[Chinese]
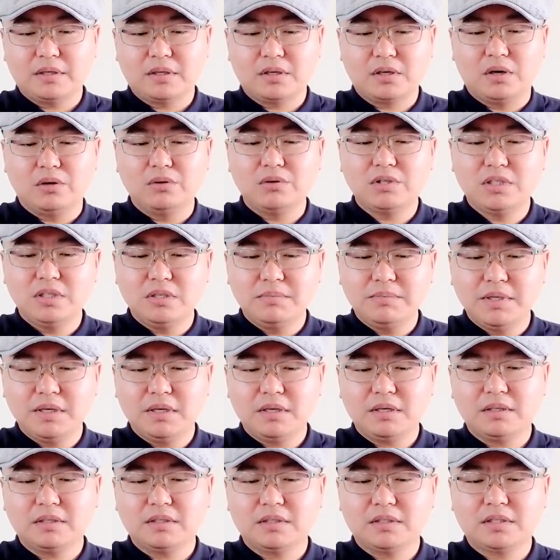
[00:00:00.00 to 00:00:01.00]
高级
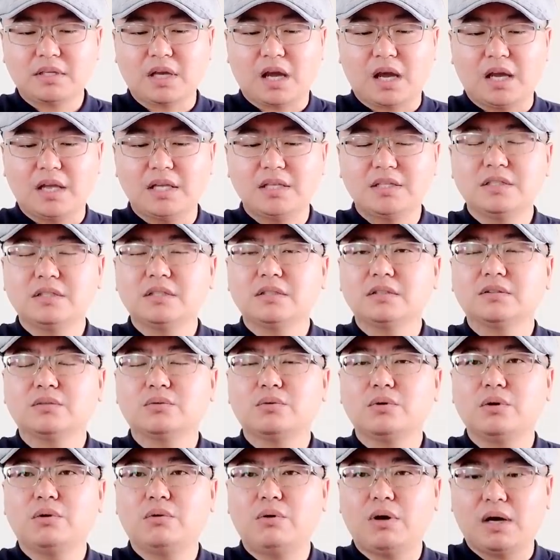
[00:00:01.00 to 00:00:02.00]
别财经
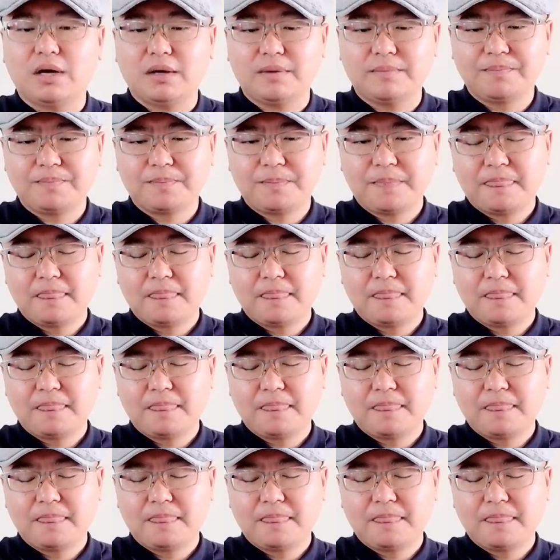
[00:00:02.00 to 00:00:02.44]
对话。